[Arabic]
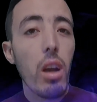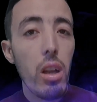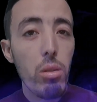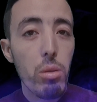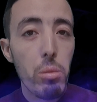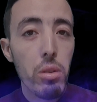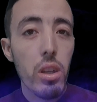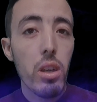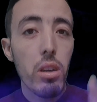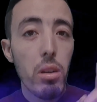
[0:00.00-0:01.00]
خليو
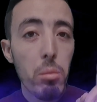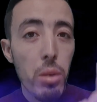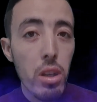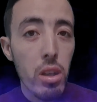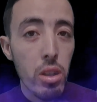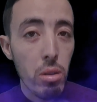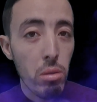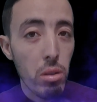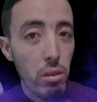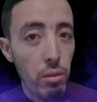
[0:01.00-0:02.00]
كومونتير بارطاجيو
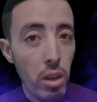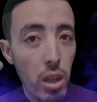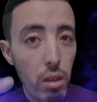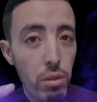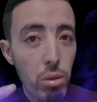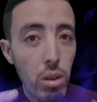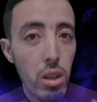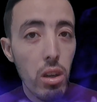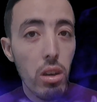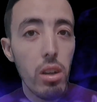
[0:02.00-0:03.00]
فهاد الفيديو
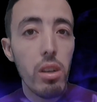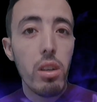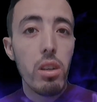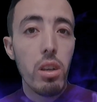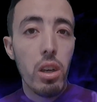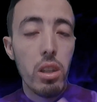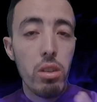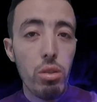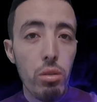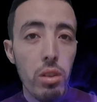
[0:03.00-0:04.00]
هذا
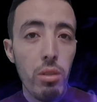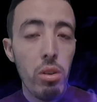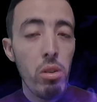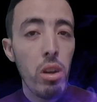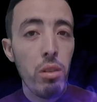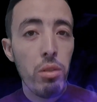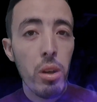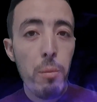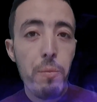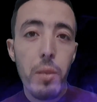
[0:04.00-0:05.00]
غادي نشوف التفاعل اللي
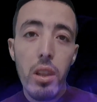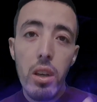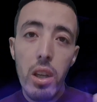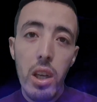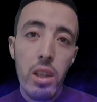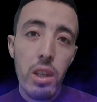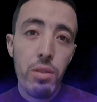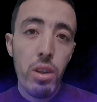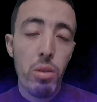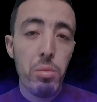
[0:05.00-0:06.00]
فيه الا كان
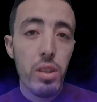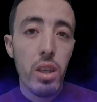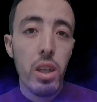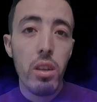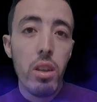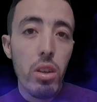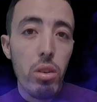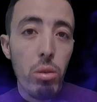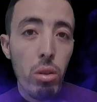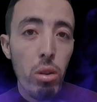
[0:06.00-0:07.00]
تفاعل مزيان
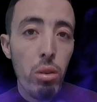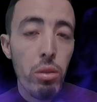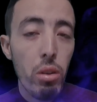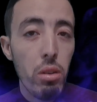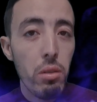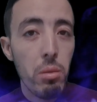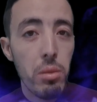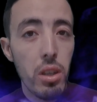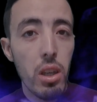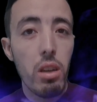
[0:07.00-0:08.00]
وطلعوا فيه لي فيو
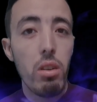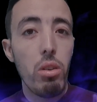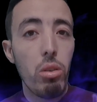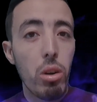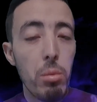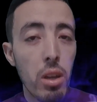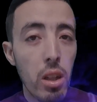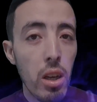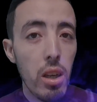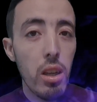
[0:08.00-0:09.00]
مزيان
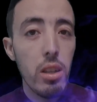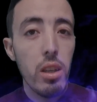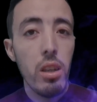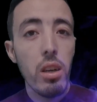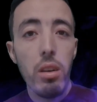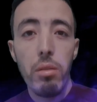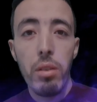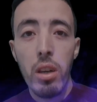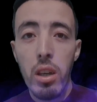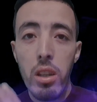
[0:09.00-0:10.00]
وكبرات العائله ديالنا
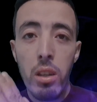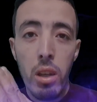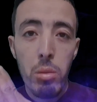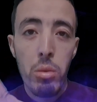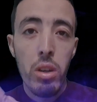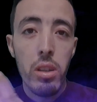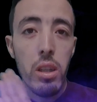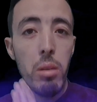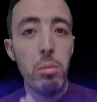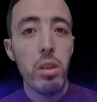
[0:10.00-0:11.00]
فراه غادي نخدموا على
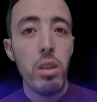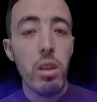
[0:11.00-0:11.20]
الدعم